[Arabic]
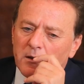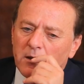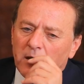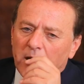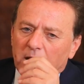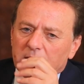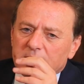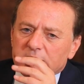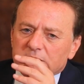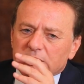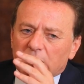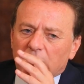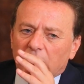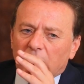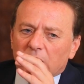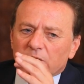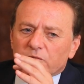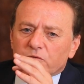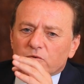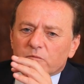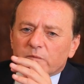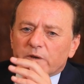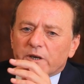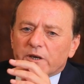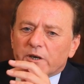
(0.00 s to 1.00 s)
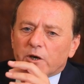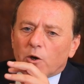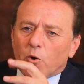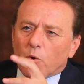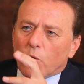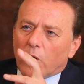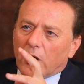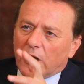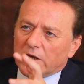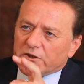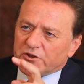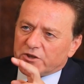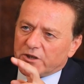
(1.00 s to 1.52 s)
لا خصنا نعرفوا بانه
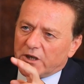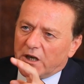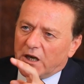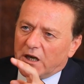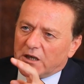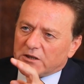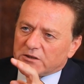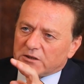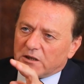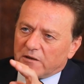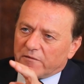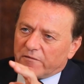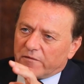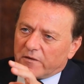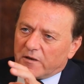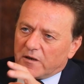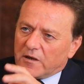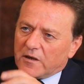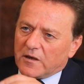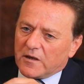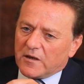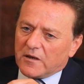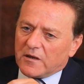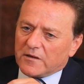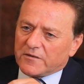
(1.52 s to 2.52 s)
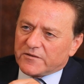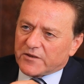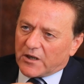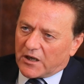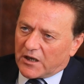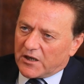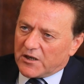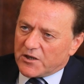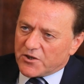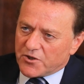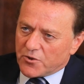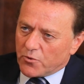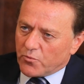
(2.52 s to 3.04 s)
وقعت شي حاجه في
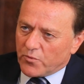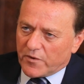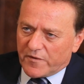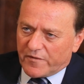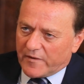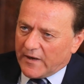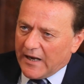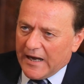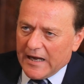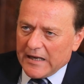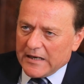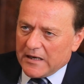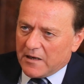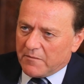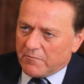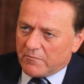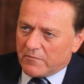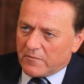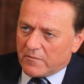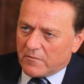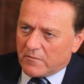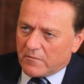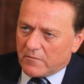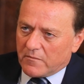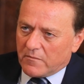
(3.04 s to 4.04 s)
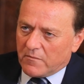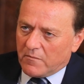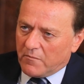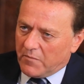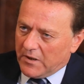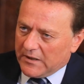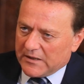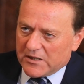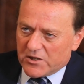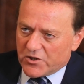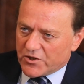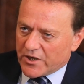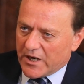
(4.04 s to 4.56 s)
النقل الجوي في العالم من
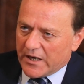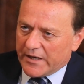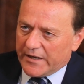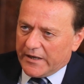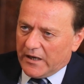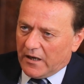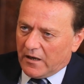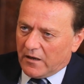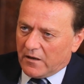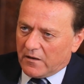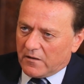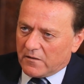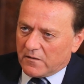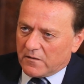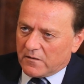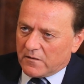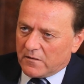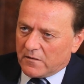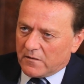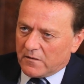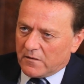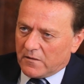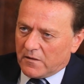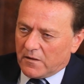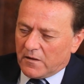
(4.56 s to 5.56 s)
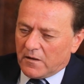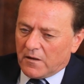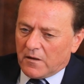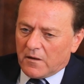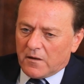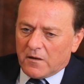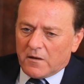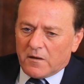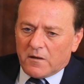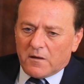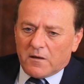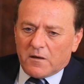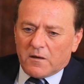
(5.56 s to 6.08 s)
بعد الجائحه
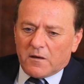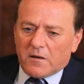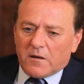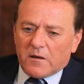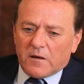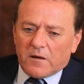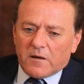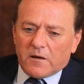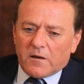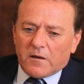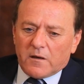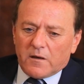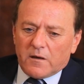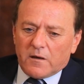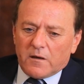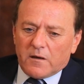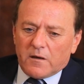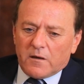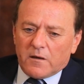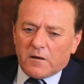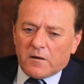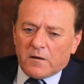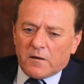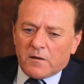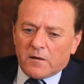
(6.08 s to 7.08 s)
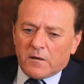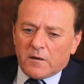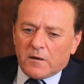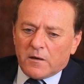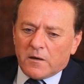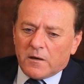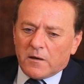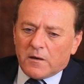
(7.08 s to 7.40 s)
آه،